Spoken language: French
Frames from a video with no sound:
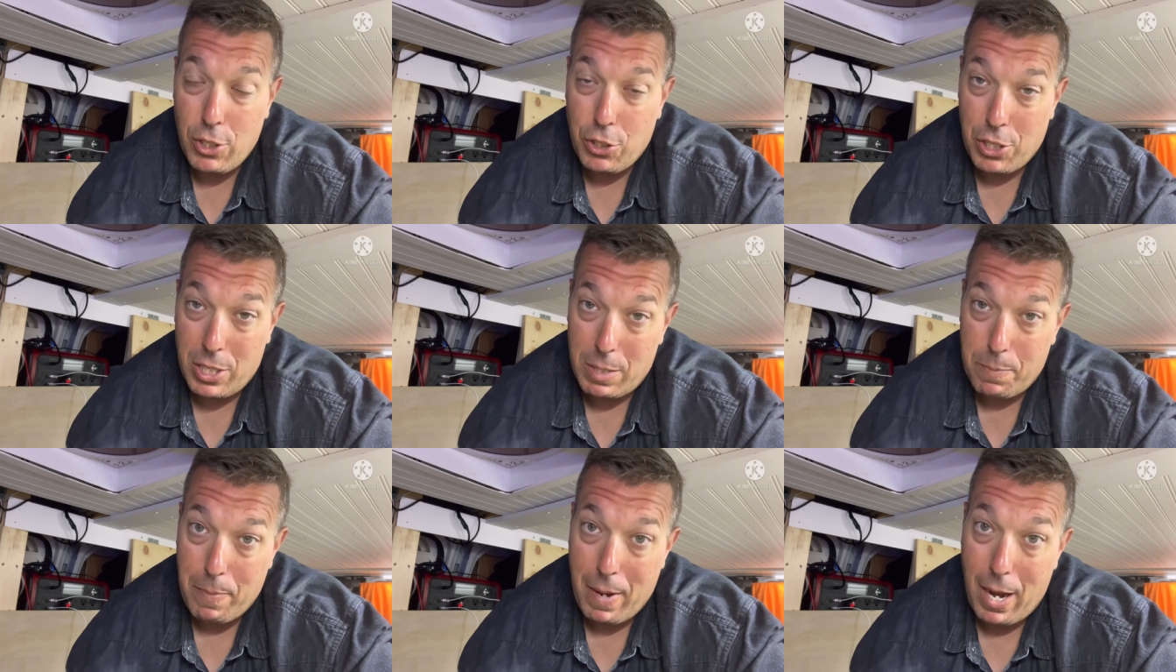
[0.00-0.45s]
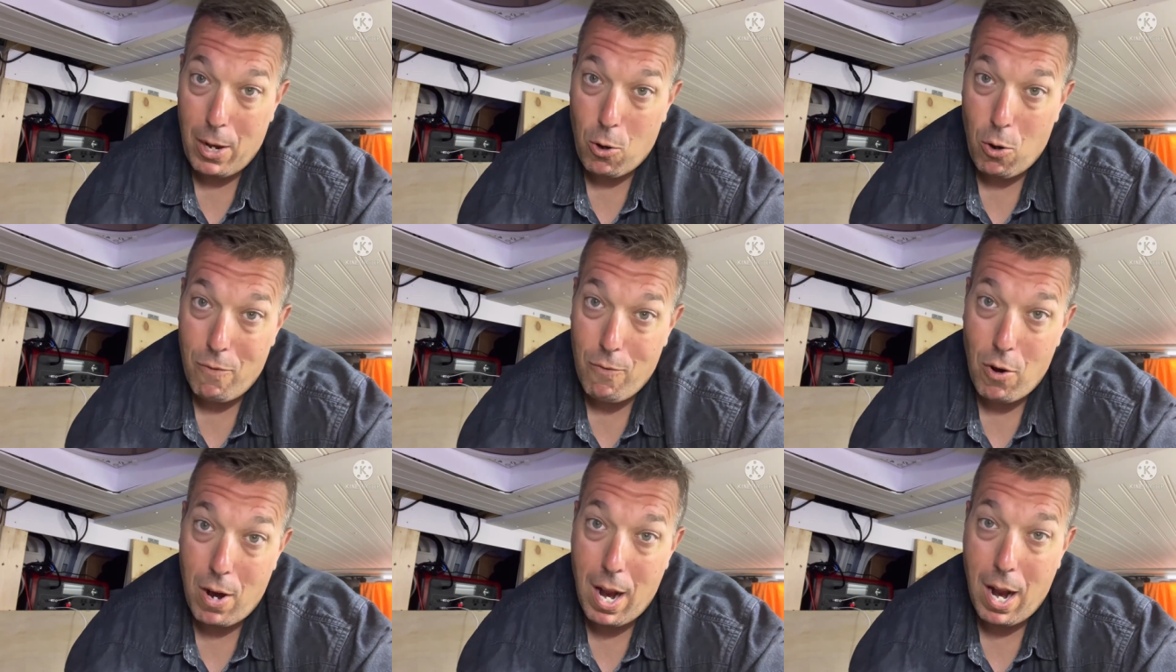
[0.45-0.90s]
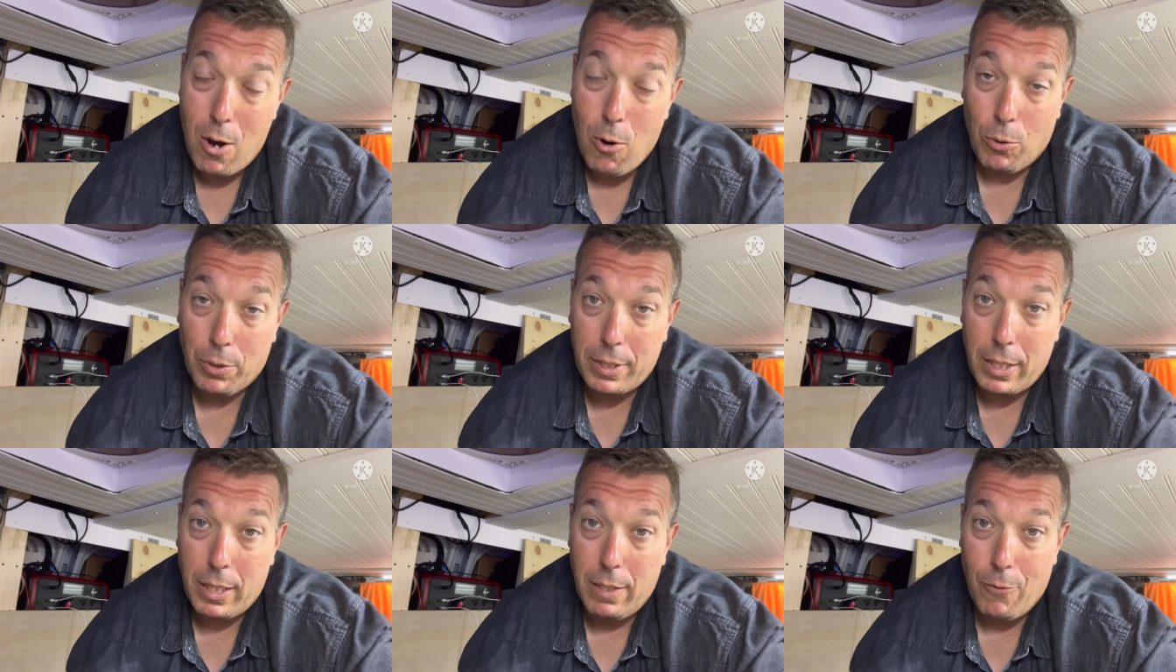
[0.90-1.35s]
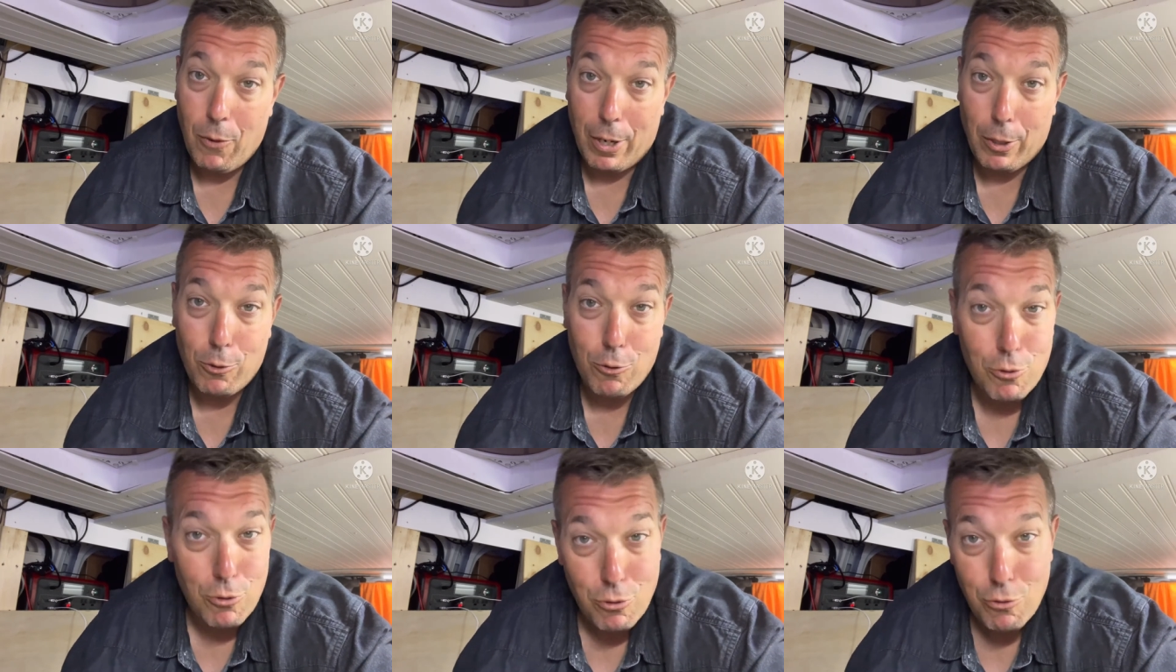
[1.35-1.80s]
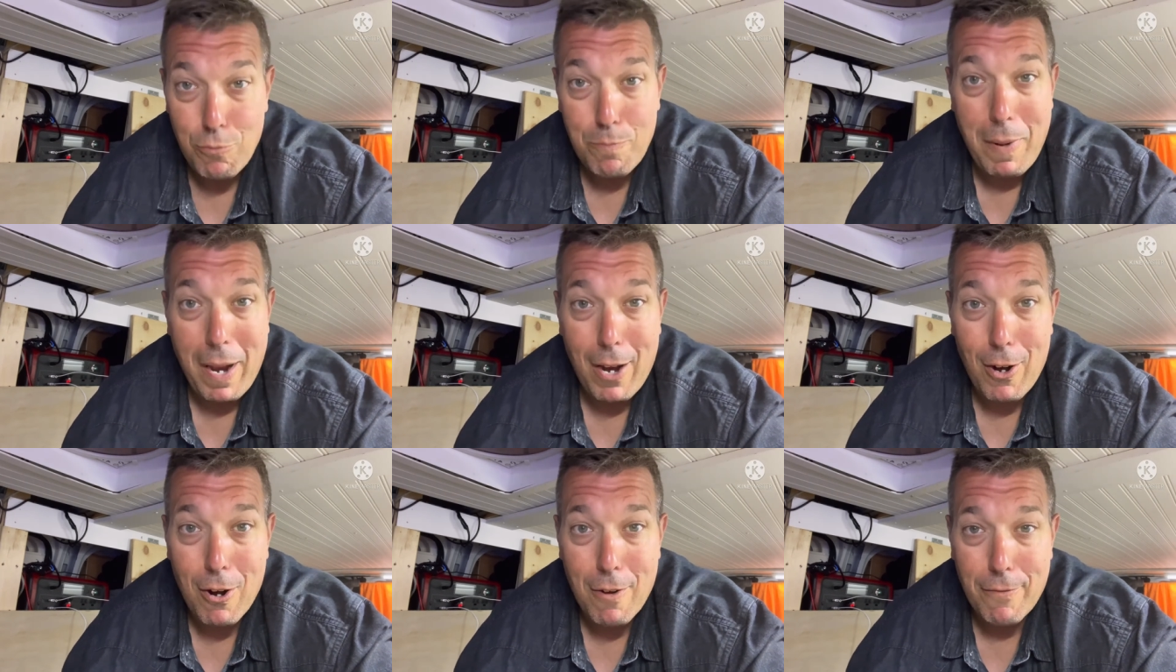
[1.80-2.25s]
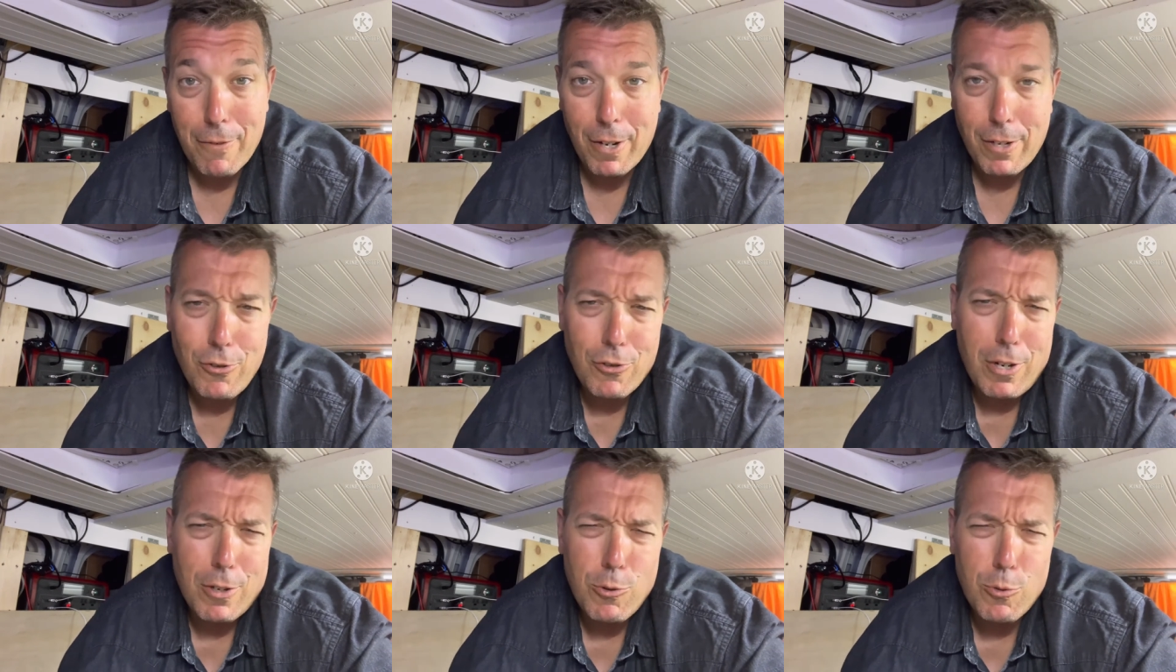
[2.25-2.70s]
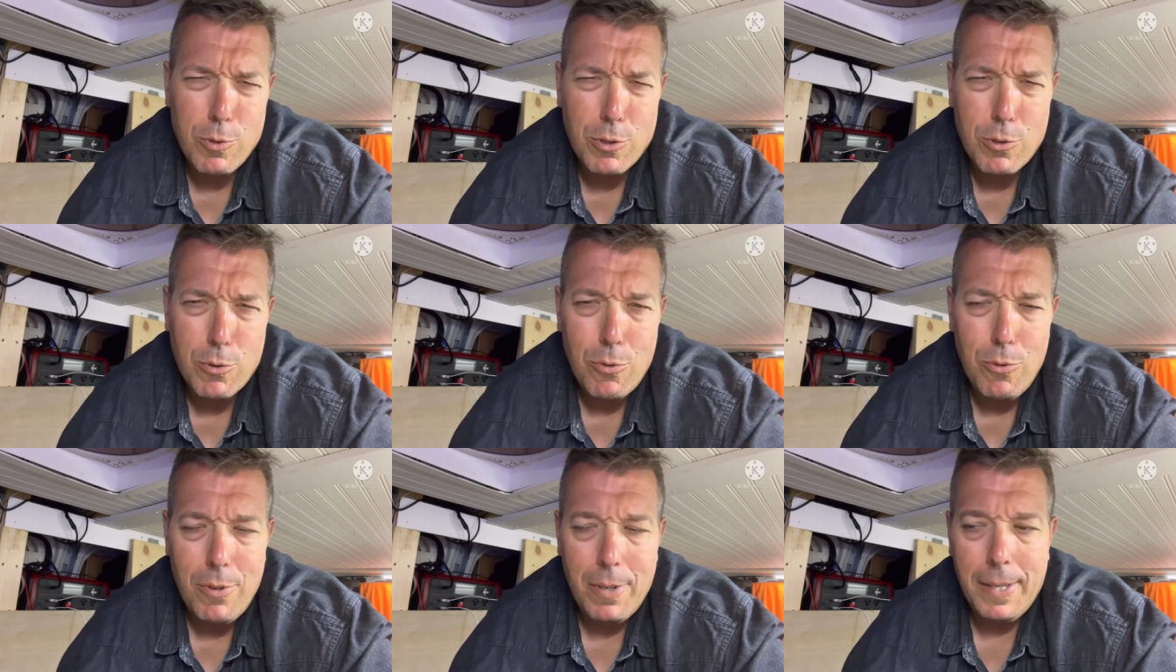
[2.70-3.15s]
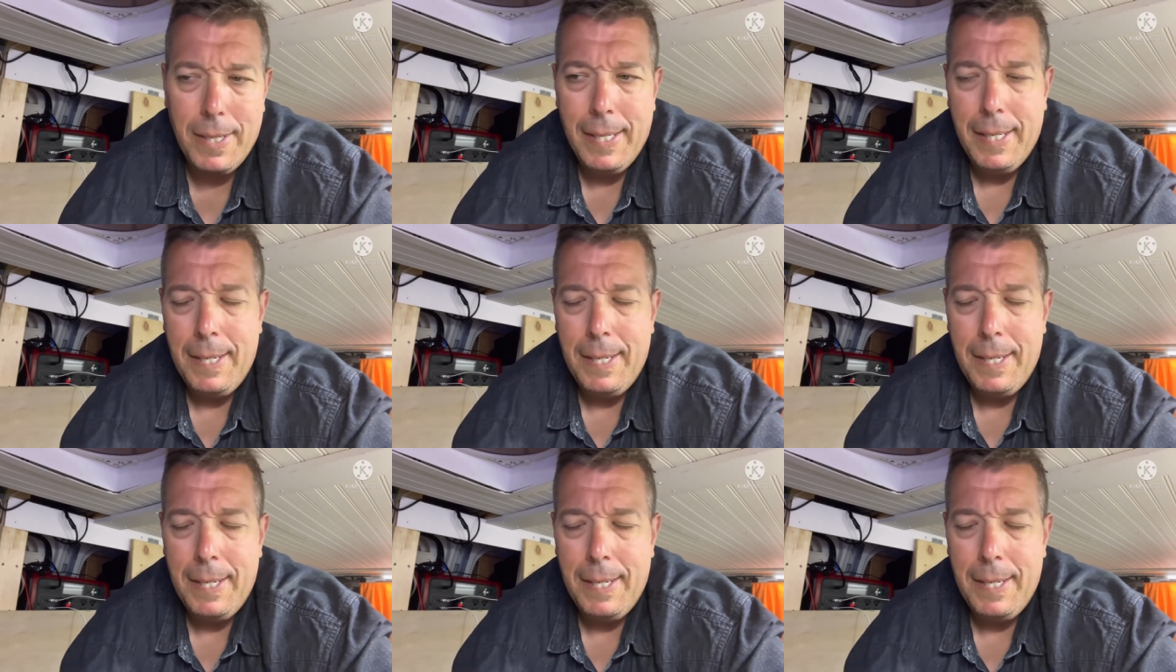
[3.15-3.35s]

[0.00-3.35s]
j'espère qu'on va rencontrer, qui vont être super le fun, j'en suis sûr,